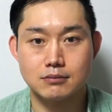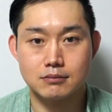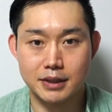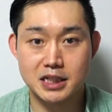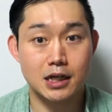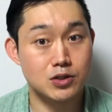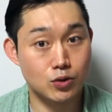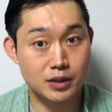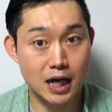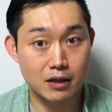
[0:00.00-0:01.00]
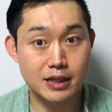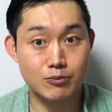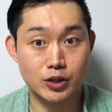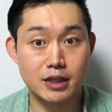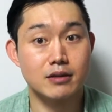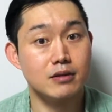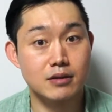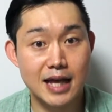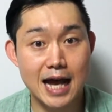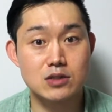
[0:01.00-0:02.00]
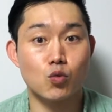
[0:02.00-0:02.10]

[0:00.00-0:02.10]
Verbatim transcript: 마찬가지로 다른 예문인 That's